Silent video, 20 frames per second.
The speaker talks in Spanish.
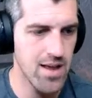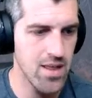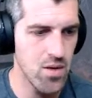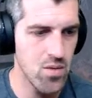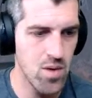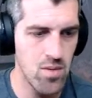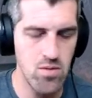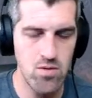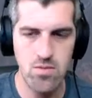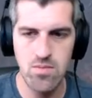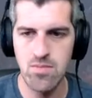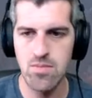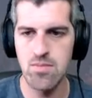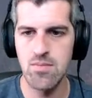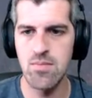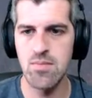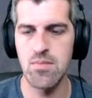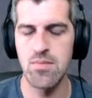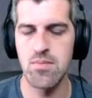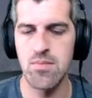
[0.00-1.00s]
de nuevo.
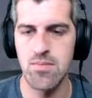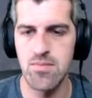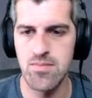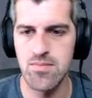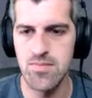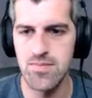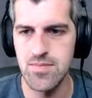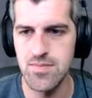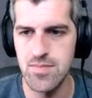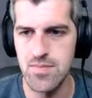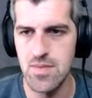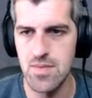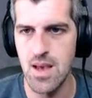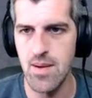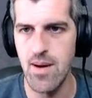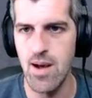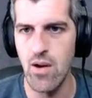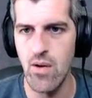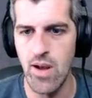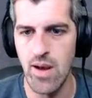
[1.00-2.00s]
De
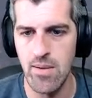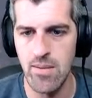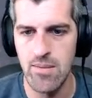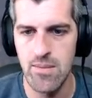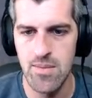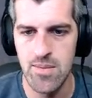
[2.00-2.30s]
Valorant.